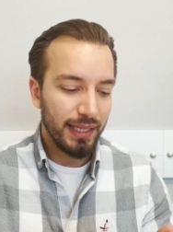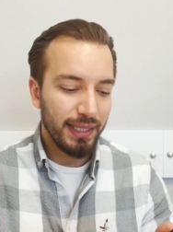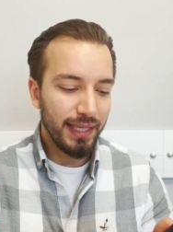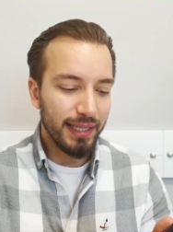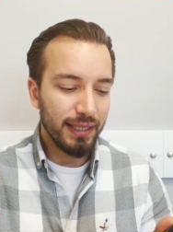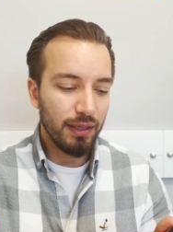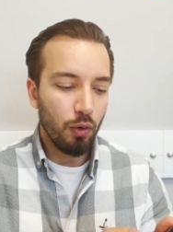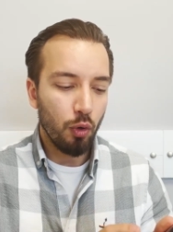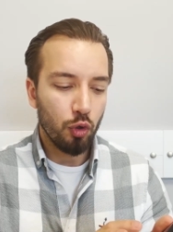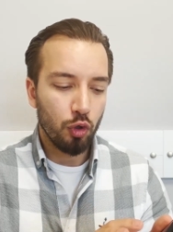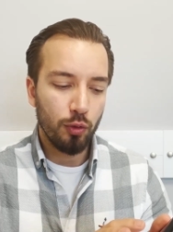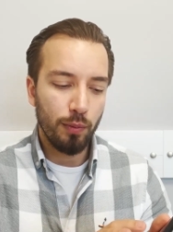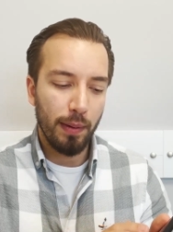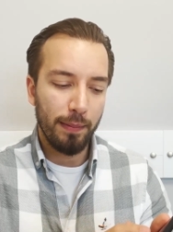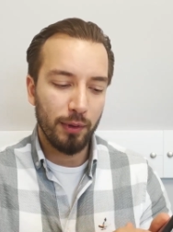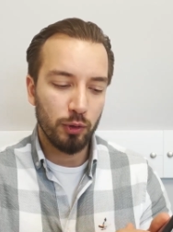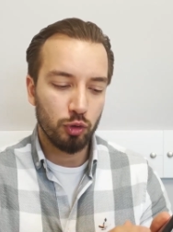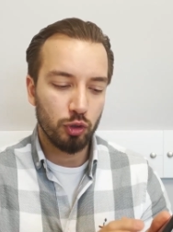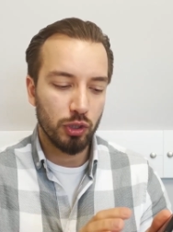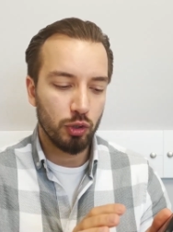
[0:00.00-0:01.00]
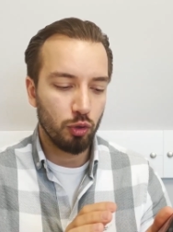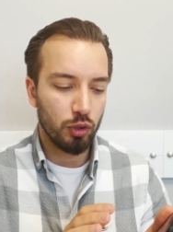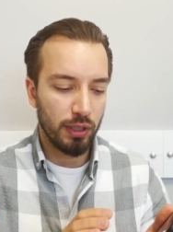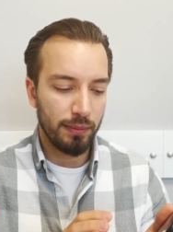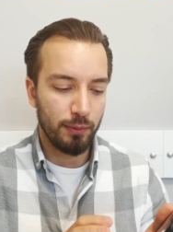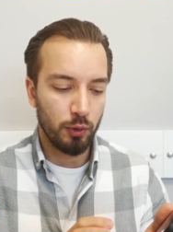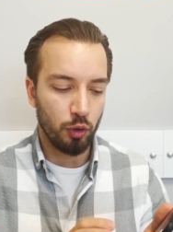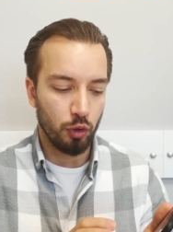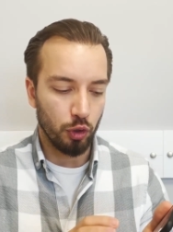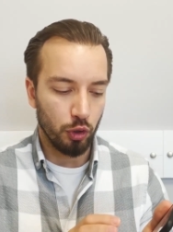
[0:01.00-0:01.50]
Ya da okuma modları
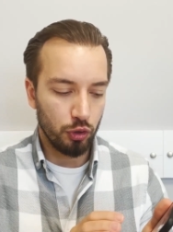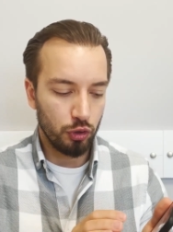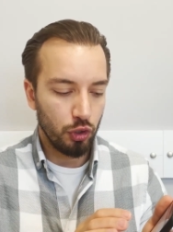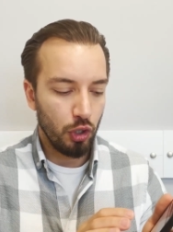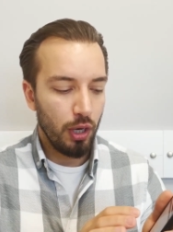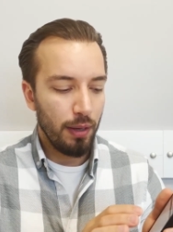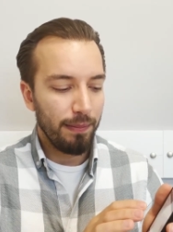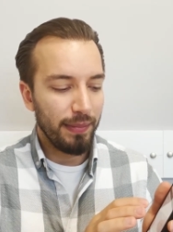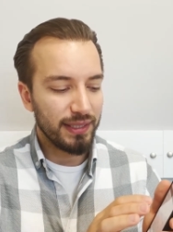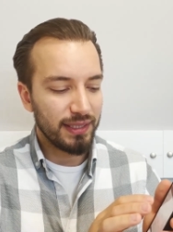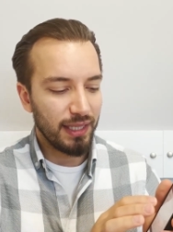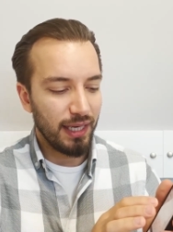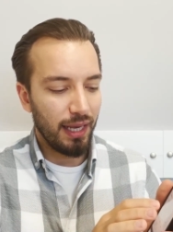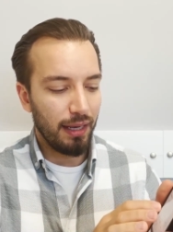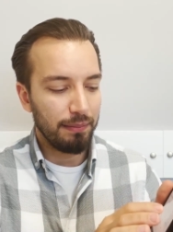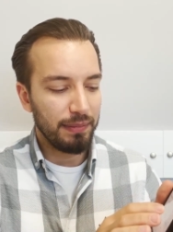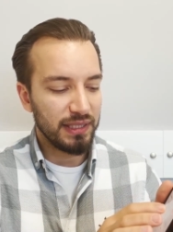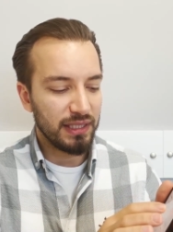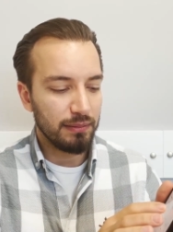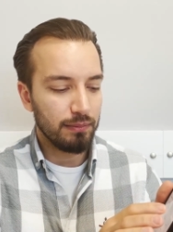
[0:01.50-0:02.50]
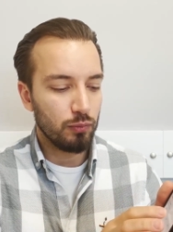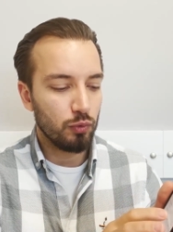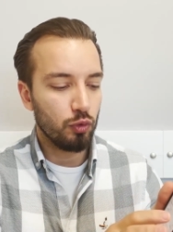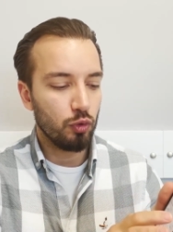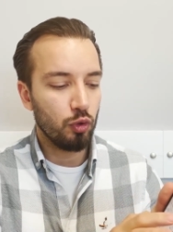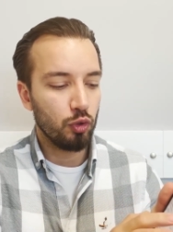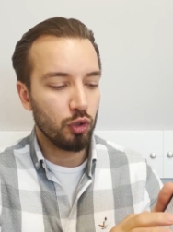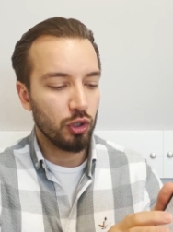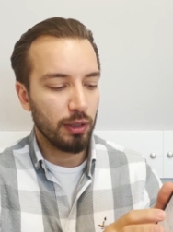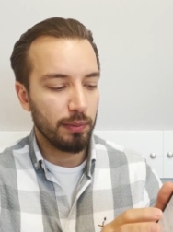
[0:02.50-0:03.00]
olabiliyor. Mesela bizim
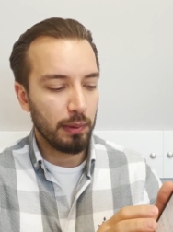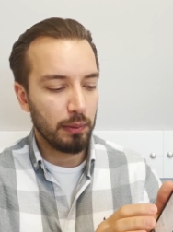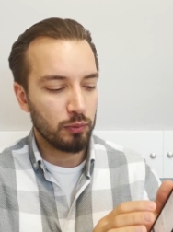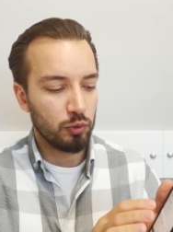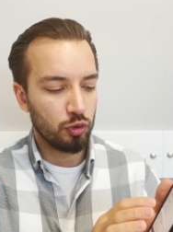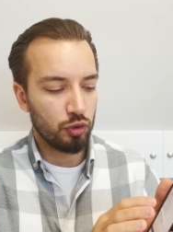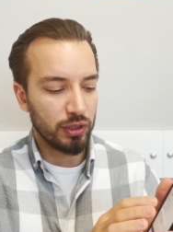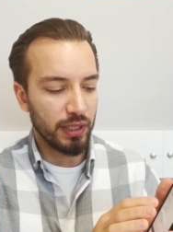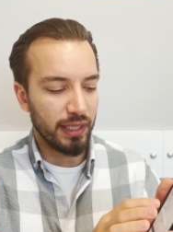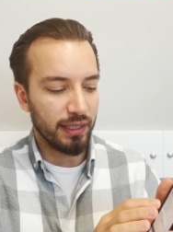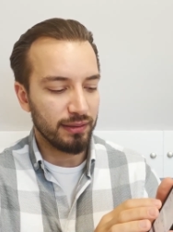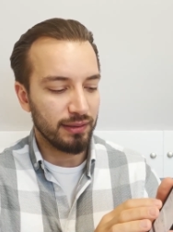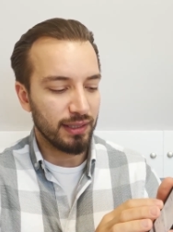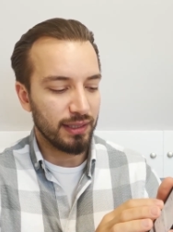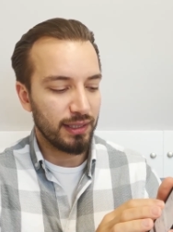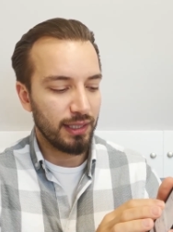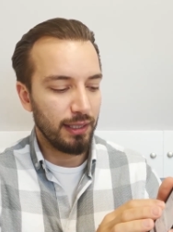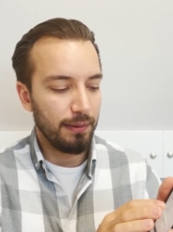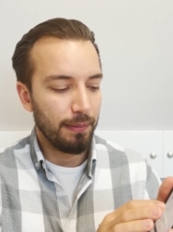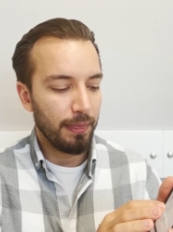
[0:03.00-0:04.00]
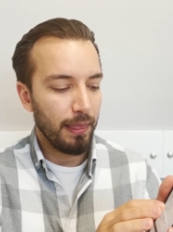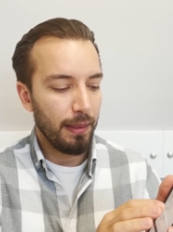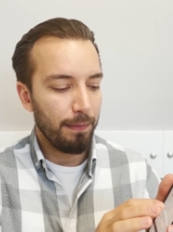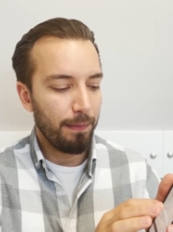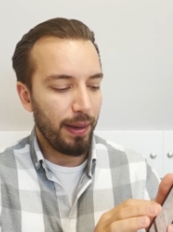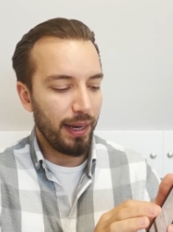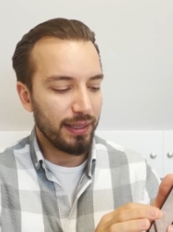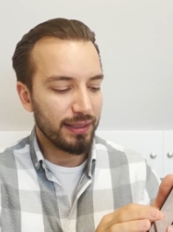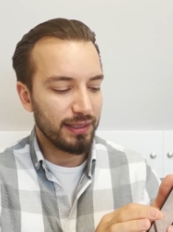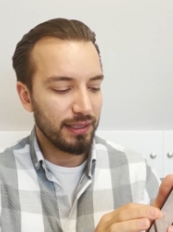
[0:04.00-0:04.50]
bu uygulamamız üzerinde de
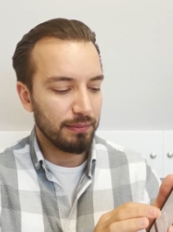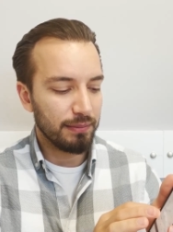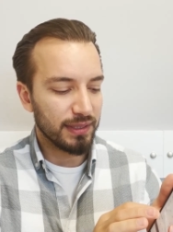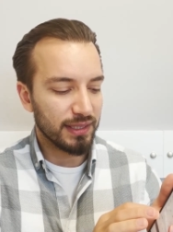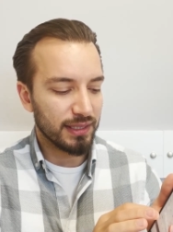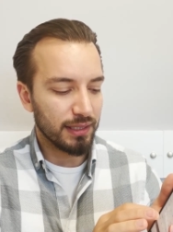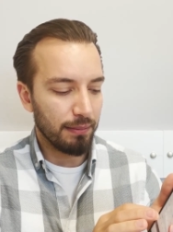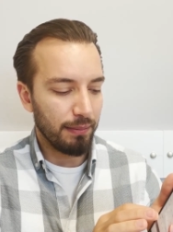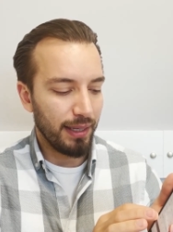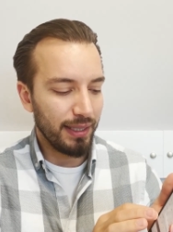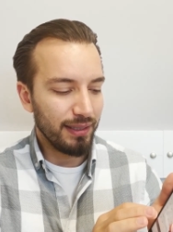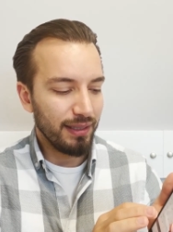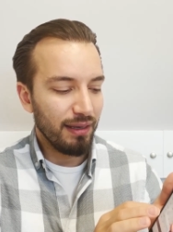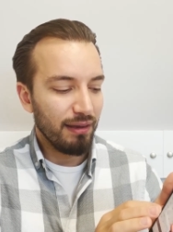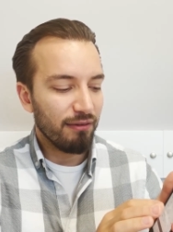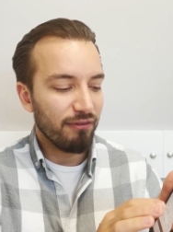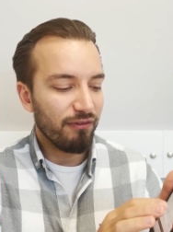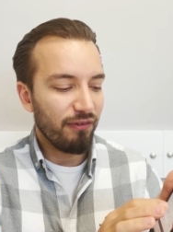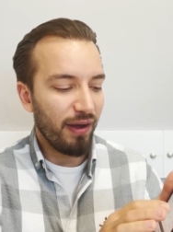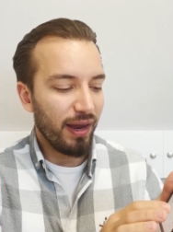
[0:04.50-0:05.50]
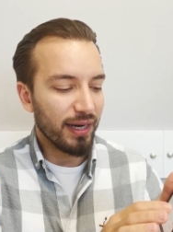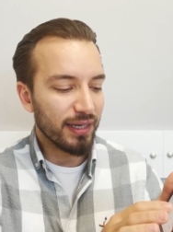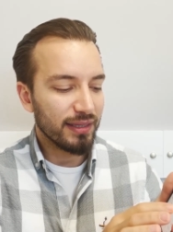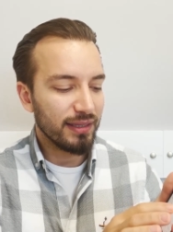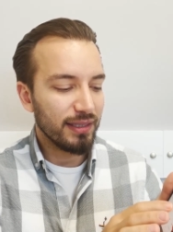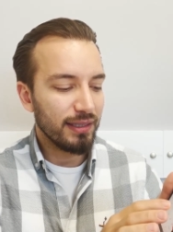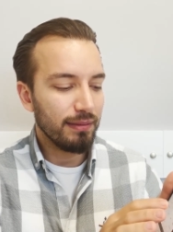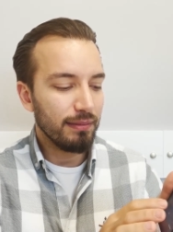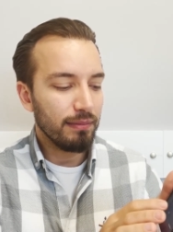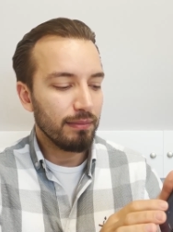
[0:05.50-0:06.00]
baktığımız zaman
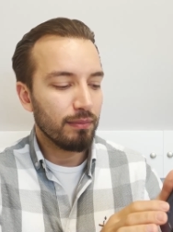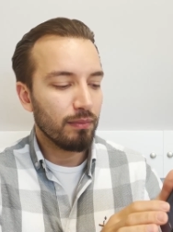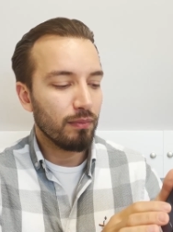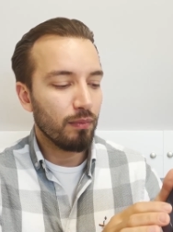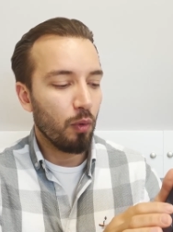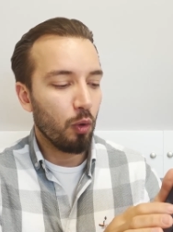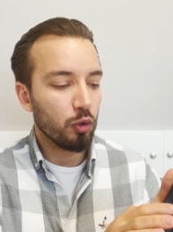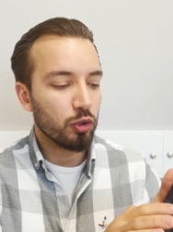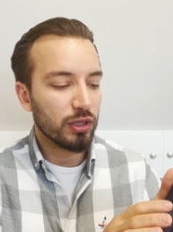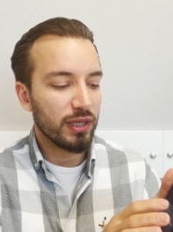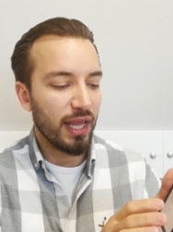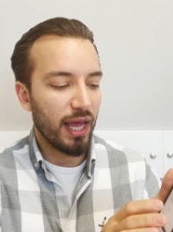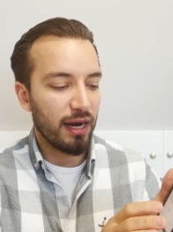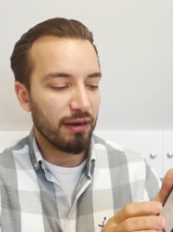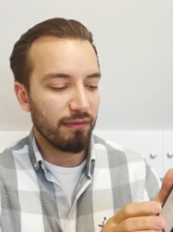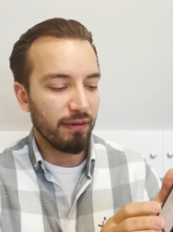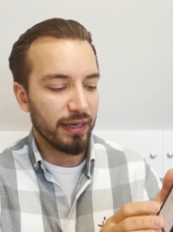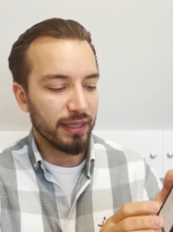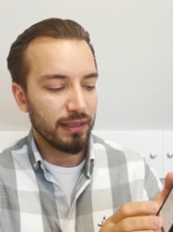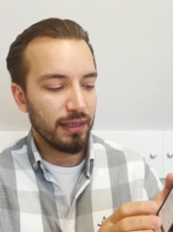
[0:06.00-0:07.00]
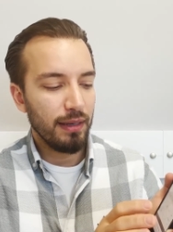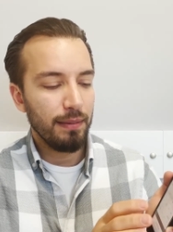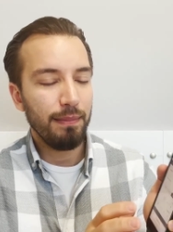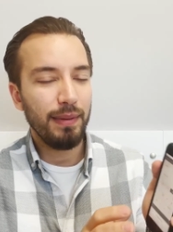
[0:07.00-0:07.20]
farklı modlar var.